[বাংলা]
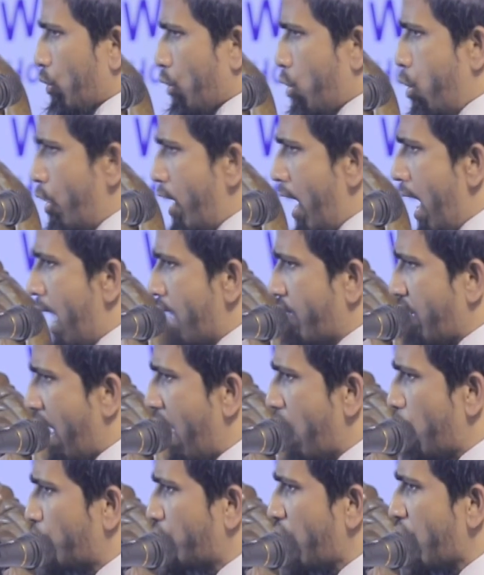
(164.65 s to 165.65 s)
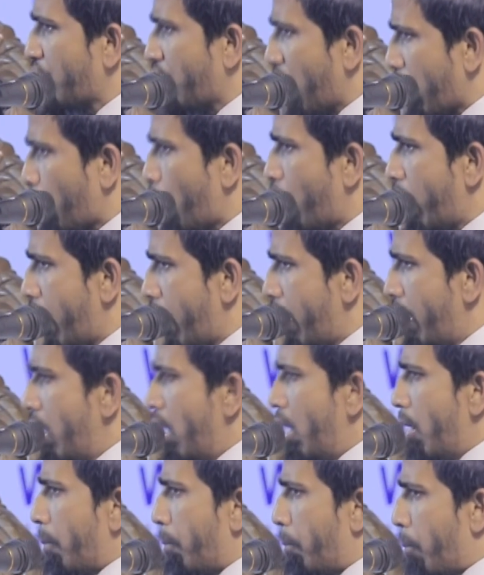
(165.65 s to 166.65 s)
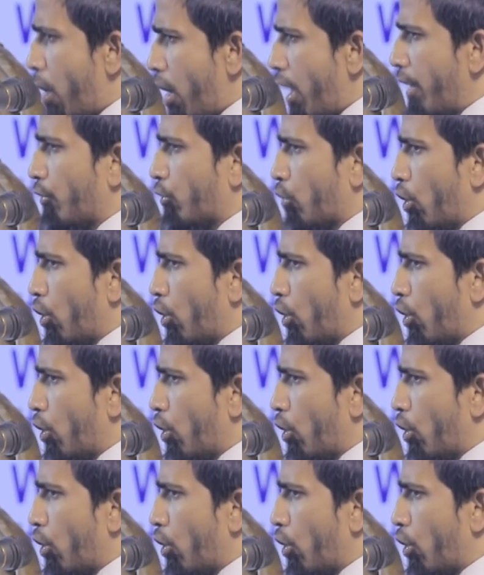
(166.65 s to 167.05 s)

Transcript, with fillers: খুনি হাজারো চেষ্টা করলে বলেন